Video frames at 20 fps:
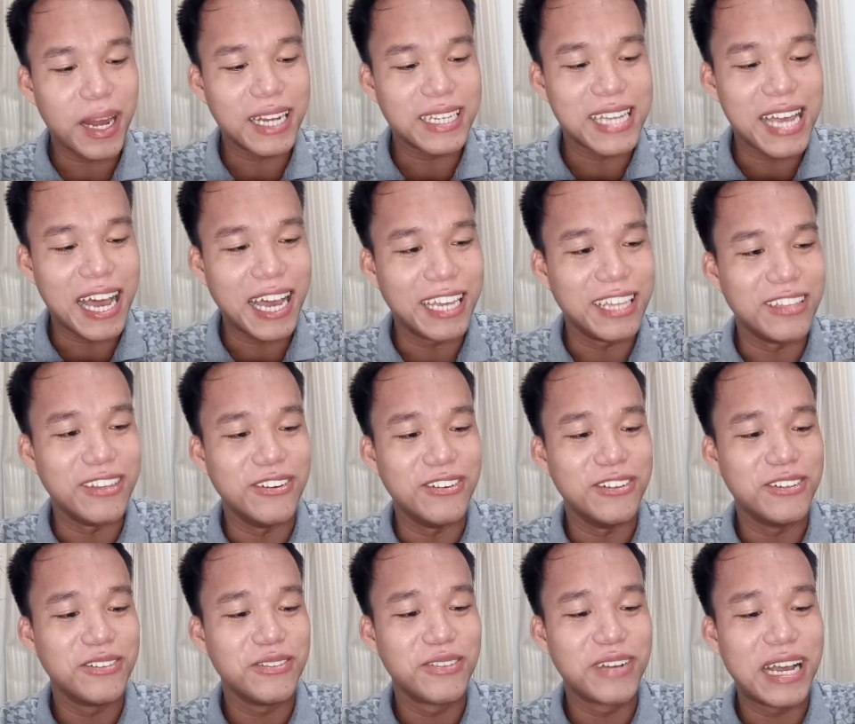para sa akin, no?
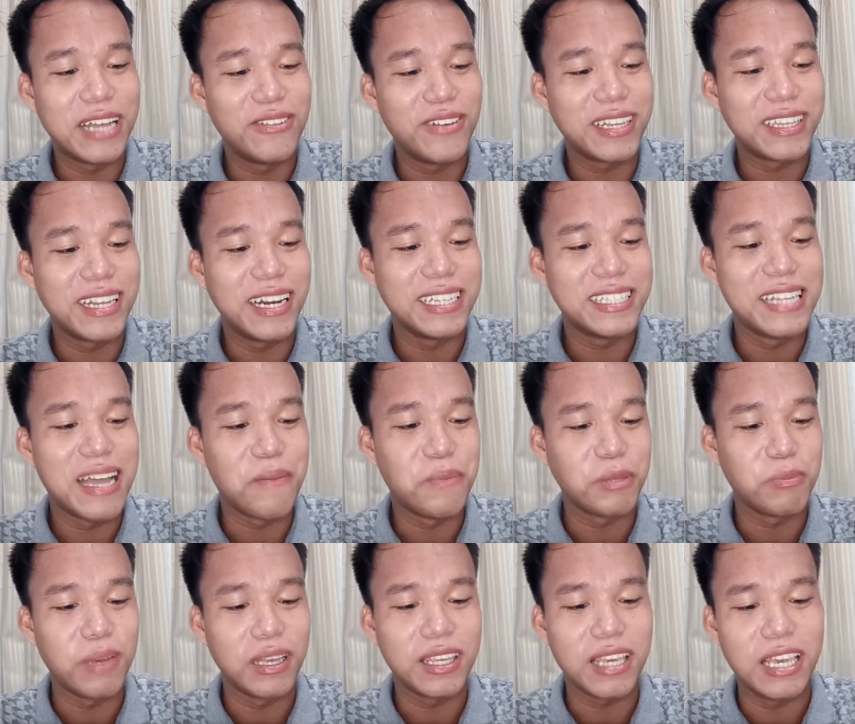Gaano kadalas
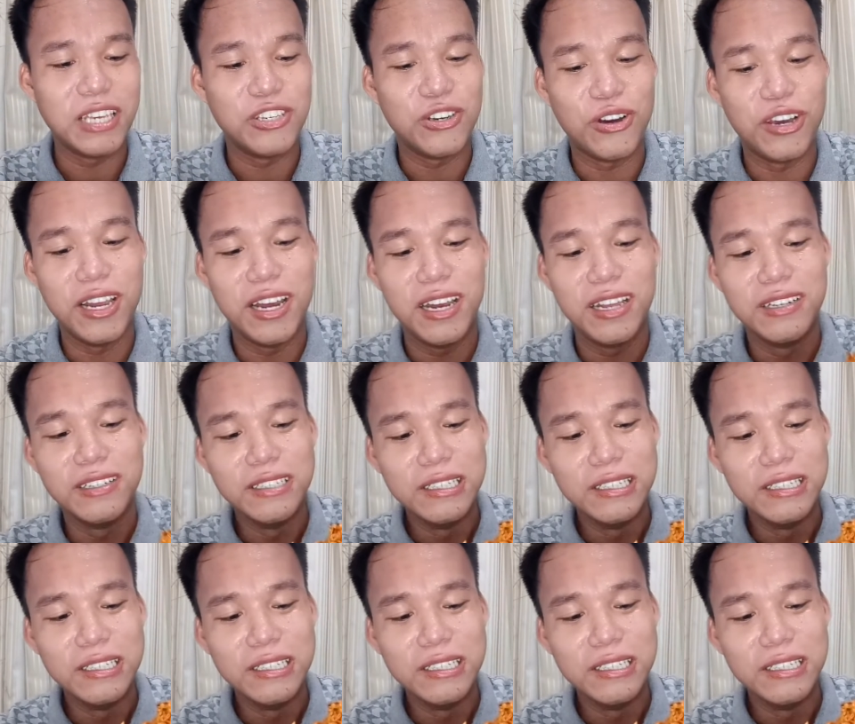dapat mag-change oil?